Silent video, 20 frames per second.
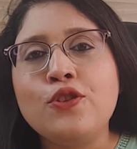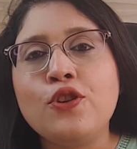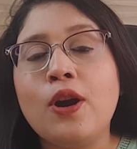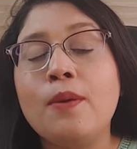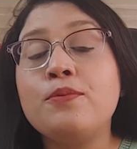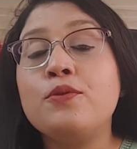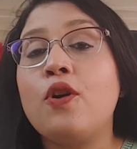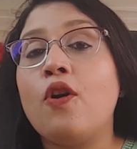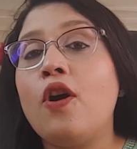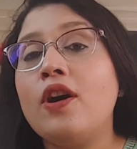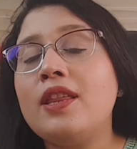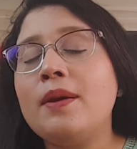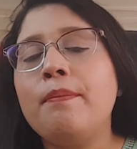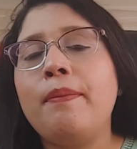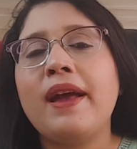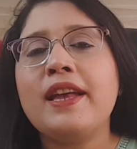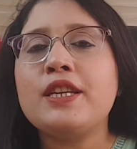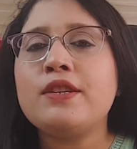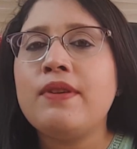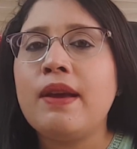jobs और the
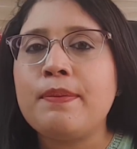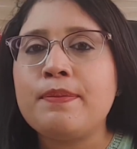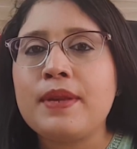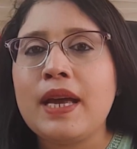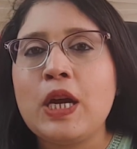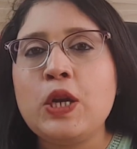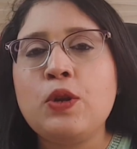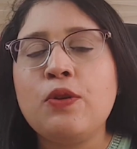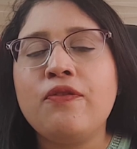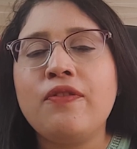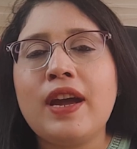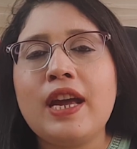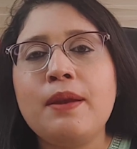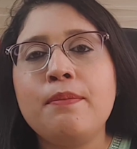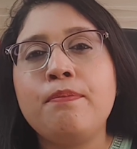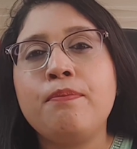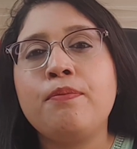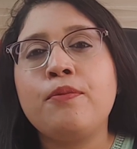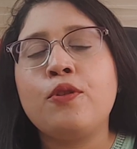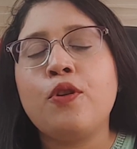best website to
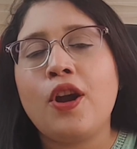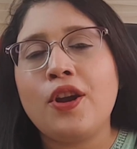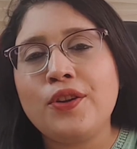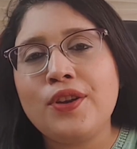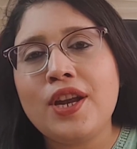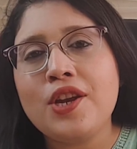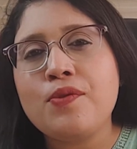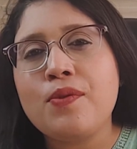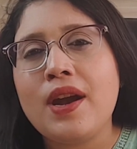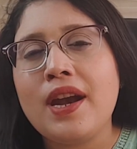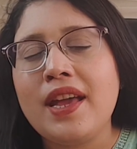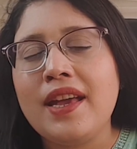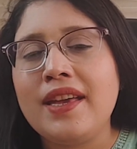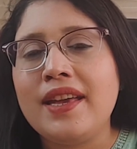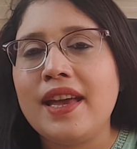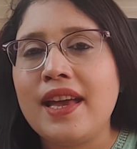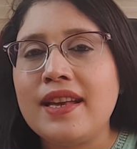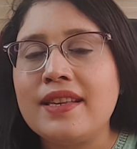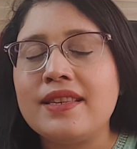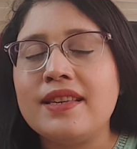find content writing gigs